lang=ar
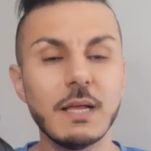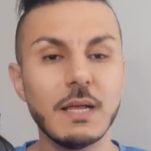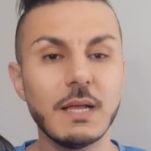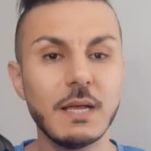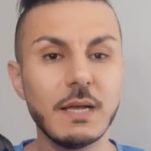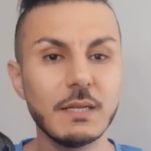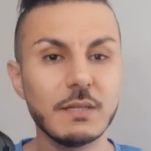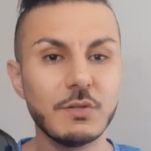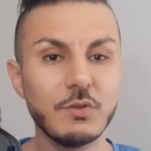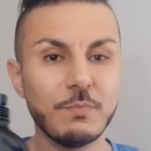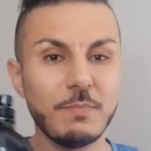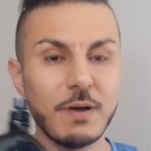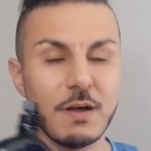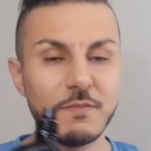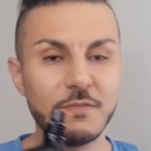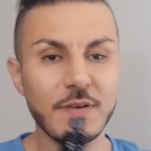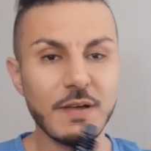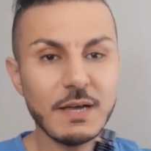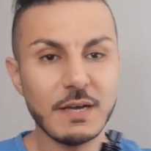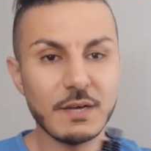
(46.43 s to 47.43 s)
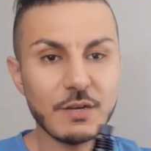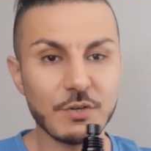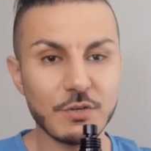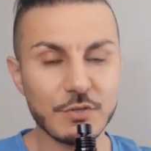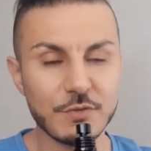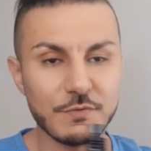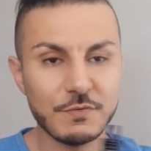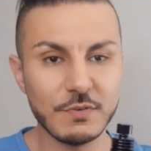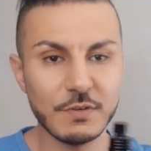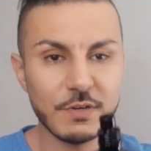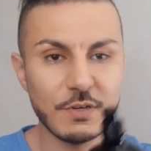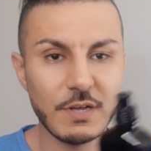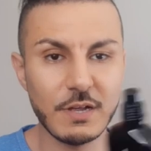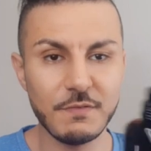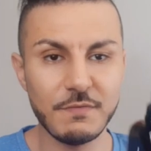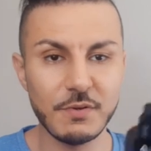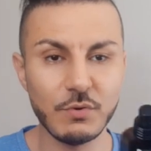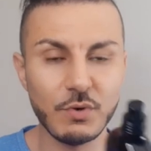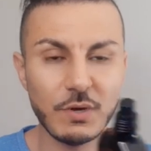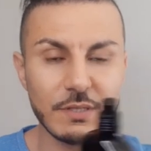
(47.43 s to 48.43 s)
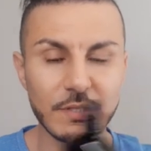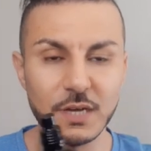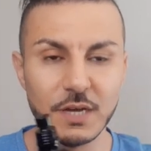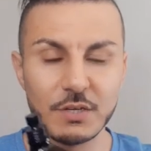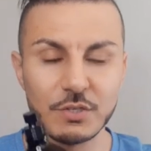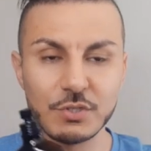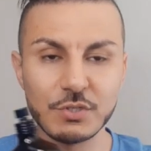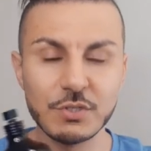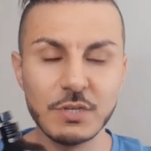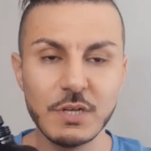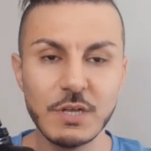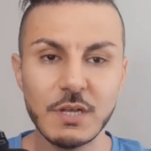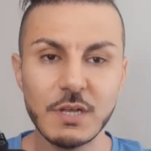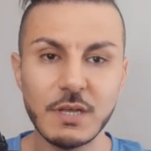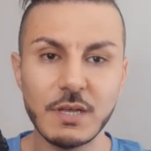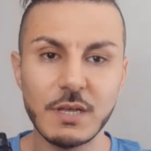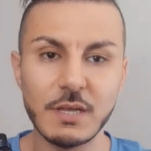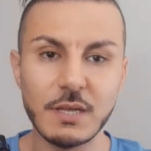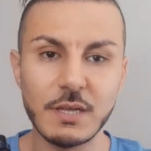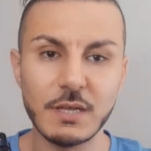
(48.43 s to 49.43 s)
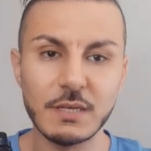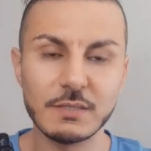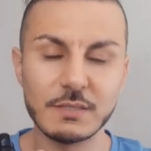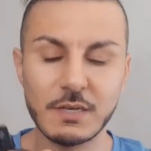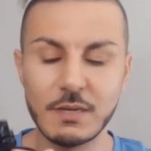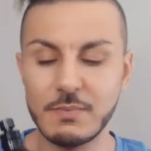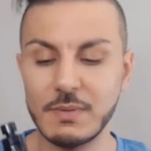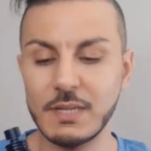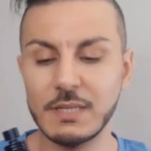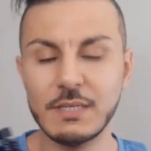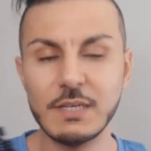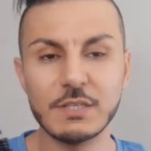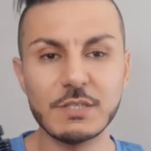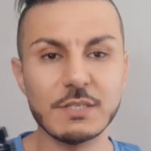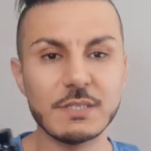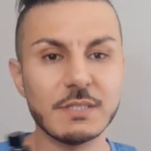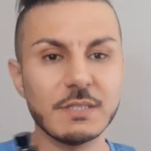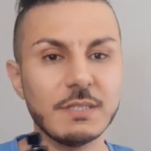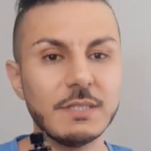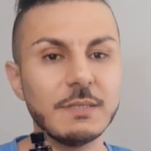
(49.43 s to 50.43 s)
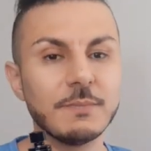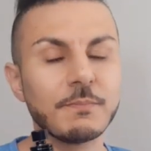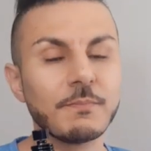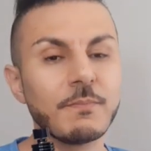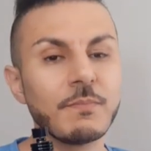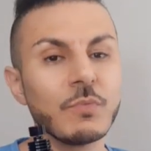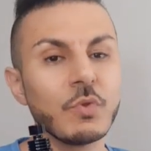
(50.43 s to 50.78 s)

هاد لو بارفان خرج في 2011 آه، تقريبا هادي 10 سنين